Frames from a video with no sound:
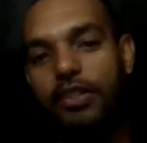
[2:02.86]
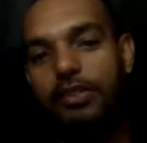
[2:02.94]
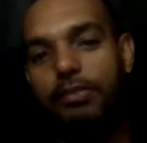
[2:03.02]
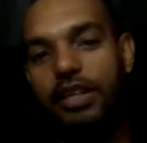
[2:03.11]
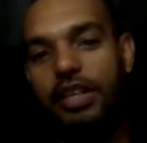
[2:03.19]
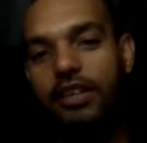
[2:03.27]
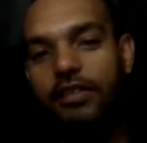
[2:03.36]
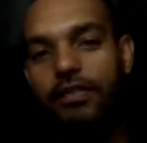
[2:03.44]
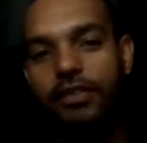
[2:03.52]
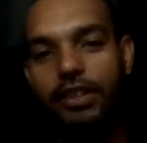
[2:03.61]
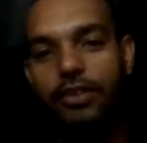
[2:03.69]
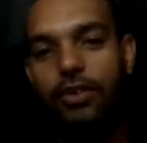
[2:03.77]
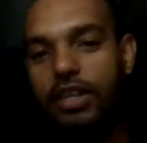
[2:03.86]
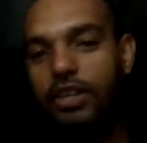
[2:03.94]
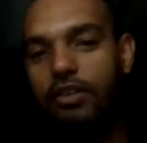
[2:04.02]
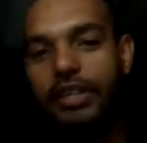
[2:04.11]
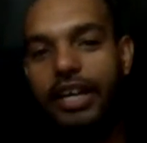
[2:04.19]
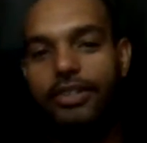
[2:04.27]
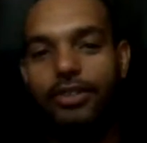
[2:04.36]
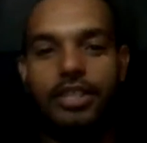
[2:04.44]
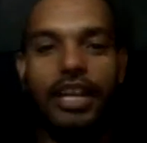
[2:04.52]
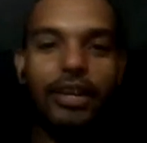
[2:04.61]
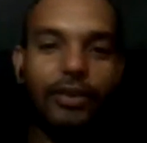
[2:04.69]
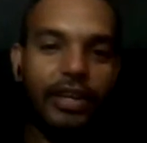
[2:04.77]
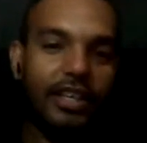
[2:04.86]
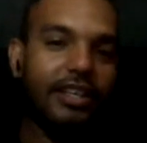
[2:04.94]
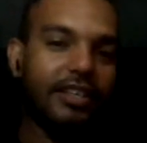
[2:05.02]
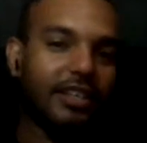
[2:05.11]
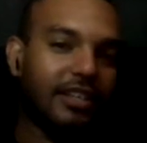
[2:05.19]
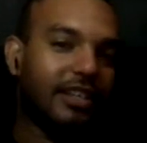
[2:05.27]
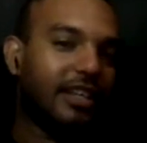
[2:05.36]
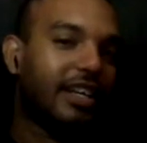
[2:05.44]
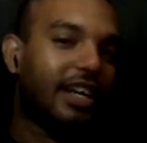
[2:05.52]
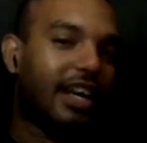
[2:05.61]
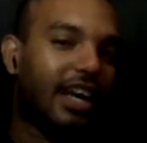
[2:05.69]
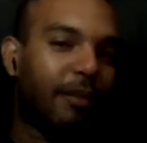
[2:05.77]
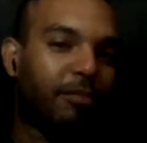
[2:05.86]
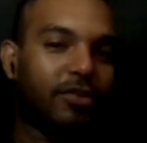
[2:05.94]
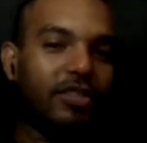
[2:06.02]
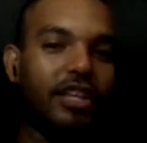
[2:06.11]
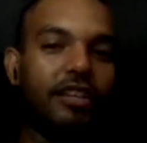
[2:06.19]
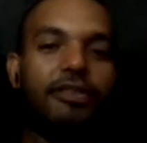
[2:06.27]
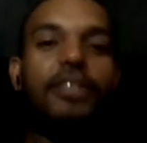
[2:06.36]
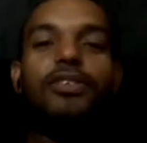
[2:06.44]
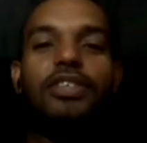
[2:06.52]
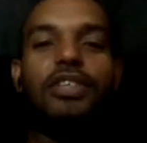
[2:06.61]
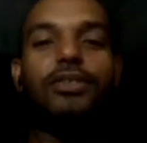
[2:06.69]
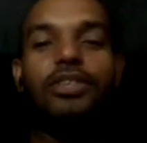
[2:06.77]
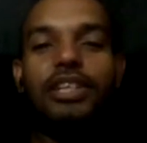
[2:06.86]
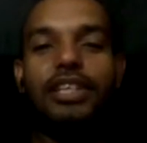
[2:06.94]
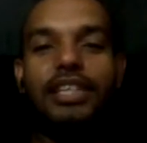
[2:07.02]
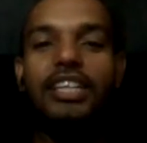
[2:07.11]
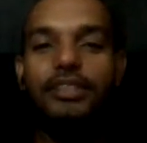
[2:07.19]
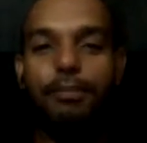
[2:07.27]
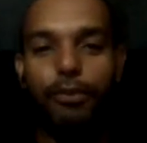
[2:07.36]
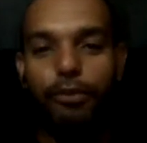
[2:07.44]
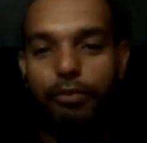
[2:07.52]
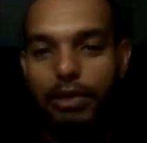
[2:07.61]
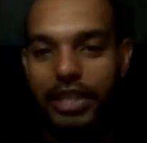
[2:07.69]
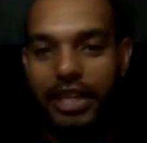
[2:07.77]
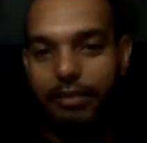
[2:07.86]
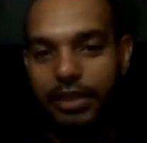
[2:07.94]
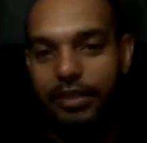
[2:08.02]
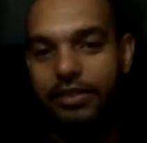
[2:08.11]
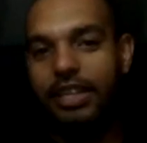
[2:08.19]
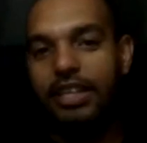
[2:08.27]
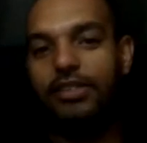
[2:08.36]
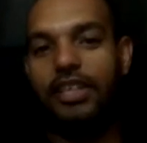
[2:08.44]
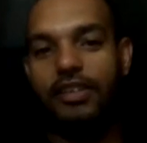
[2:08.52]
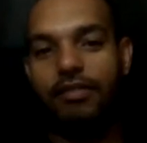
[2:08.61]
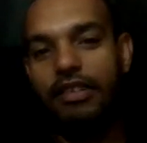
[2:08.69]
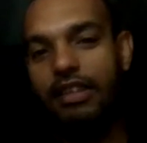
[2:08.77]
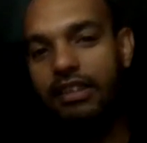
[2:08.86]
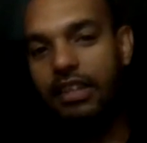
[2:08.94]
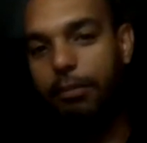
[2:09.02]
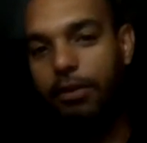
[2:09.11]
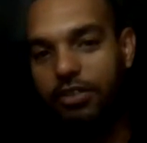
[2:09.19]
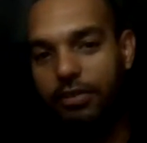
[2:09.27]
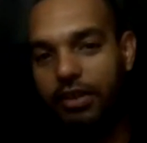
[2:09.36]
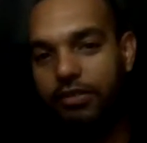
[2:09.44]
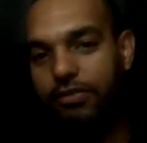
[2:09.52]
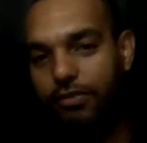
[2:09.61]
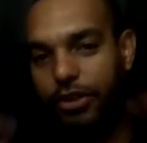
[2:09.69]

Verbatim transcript: próxima aí. E qualquer novidade eu trago aí é, pro serviço de inutilidade pública aí, mano. É isso aí. Até a próxima.